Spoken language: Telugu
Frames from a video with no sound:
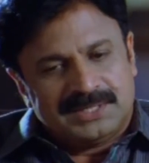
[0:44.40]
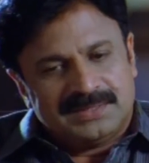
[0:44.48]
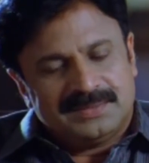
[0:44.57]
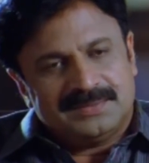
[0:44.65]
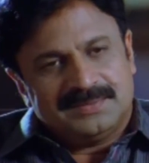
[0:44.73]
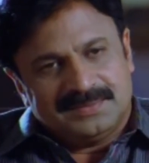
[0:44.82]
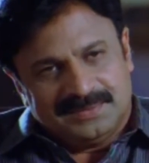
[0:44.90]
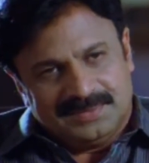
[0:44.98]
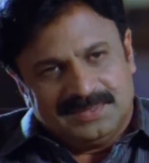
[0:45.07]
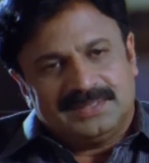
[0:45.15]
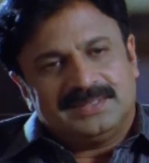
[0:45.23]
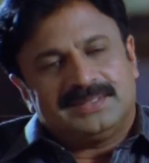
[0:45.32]
బట్
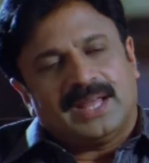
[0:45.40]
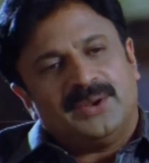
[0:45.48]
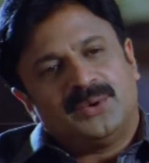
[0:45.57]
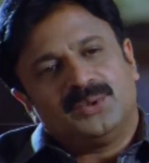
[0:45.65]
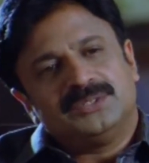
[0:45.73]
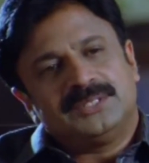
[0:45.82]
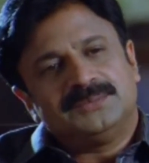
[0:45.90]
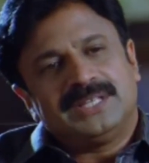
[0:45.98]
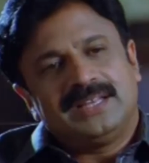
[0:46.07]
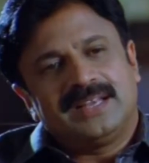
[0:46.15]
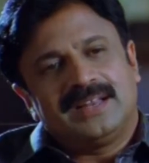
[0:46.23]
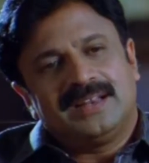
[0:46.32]
నీతో
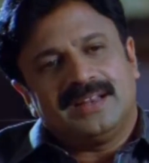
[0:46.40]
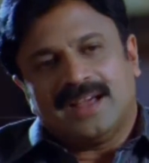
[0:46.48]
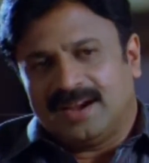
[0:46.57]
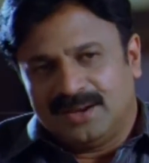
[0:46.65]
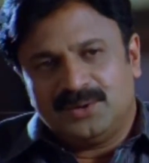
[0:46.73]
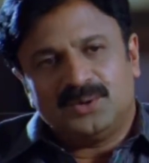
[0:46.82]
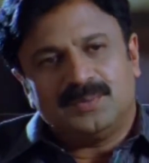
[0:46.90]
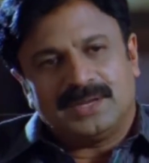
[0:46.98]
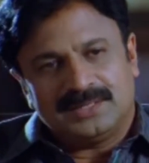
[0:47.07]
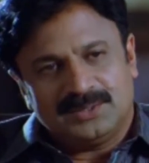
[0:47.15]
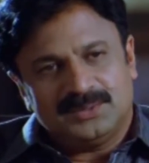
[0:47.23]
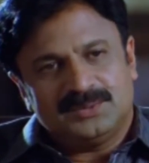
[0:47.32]
మాట్లాడమని ఆయన
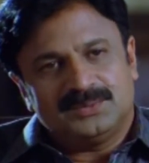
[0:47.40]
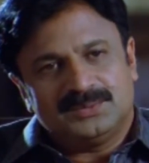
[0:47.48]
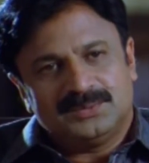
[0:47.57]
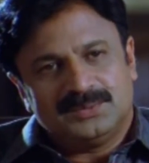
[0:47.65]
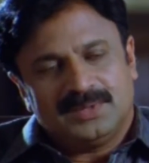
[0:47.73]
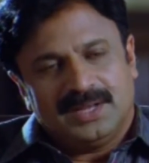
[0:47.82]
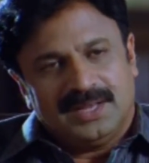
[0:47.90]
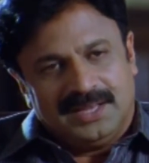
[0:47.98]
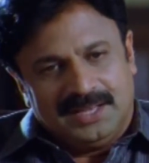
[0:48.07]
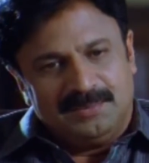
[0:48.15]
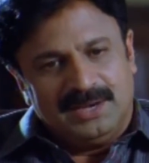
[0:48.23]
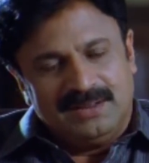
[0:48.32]
నాతో చెప్పారు
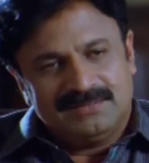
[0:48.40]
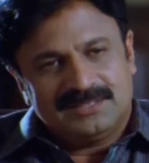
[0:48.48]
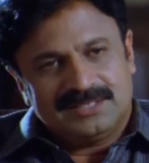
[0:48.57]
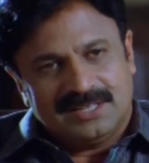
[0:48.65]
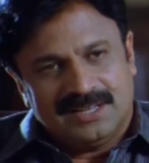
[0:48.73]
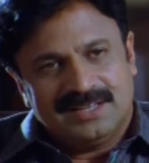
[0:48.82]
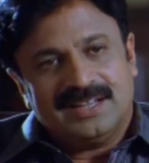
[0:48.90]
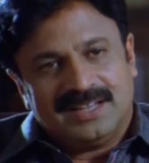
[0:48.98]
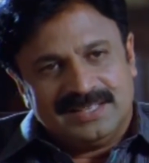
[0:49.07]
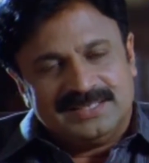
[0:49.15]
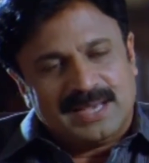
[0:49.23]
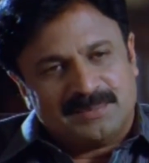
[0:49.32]
నువ్వు నా మాట
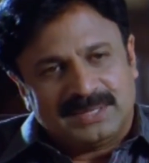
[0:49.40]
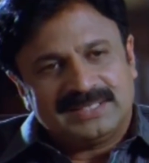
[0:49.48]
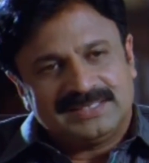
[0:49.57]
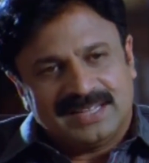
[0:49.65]
వింటావని ఆయన